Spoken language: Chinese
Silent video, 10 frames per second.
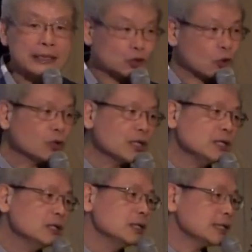但中
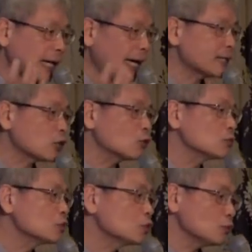医一开头
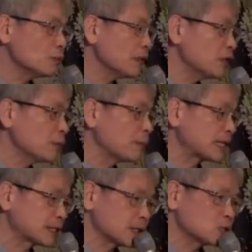就没有
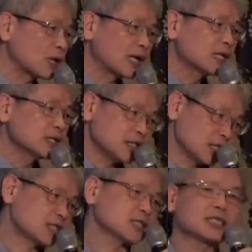把症状
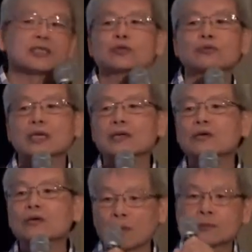解释清楚。
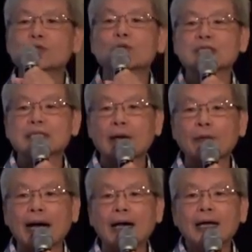我们说实
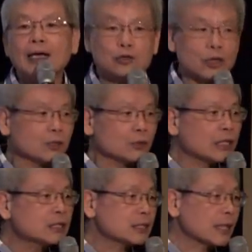在话，所以
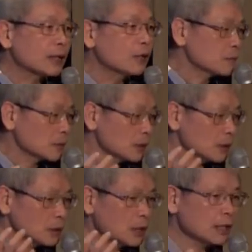原始点
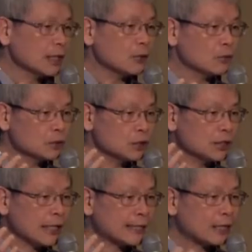第一个，
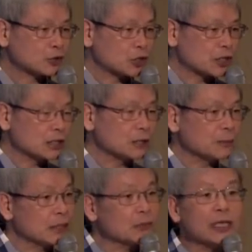既然要解决疾
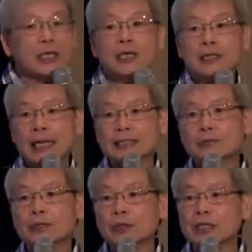病，因为它
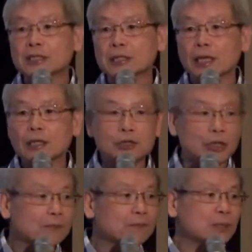称为原始点医
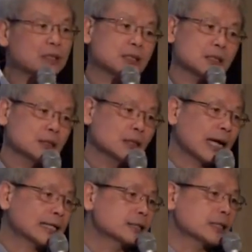学，毕竟。
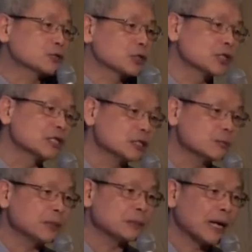还是要解决
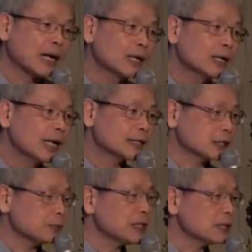疾病嘛，啊，
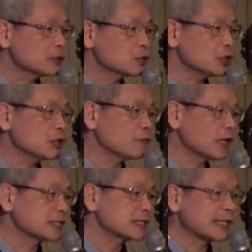疾病具体
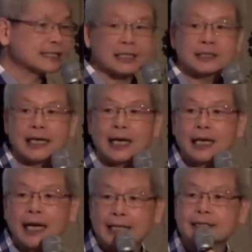发生在身上
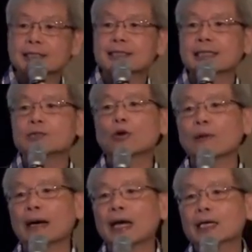还是症
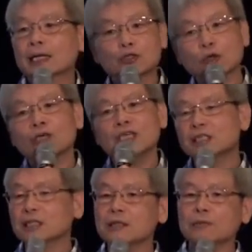状，跟中医
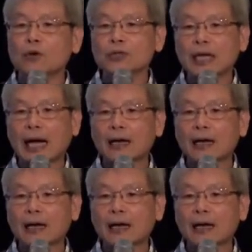是一模一